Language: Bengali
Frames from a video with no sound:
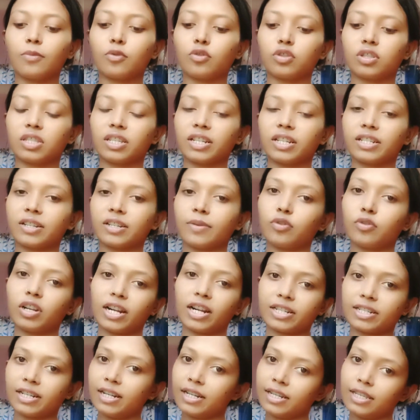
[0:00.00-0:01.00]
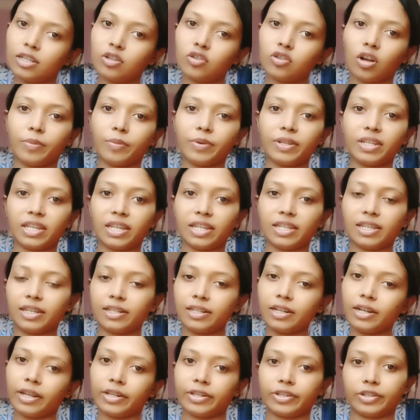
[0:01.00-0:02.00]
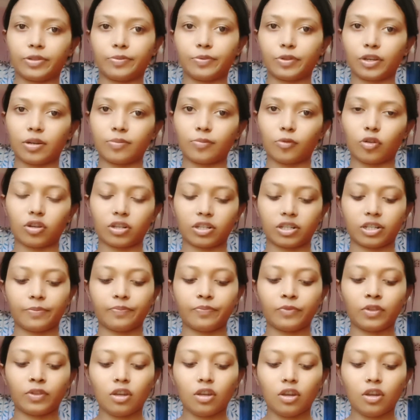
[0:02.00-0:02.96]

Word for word: প্রত্যেকটা প্রোডাক্টের লিঙ্কও আমি দিয়ে দিয়েছি ডেসক্রিপশন বক্সে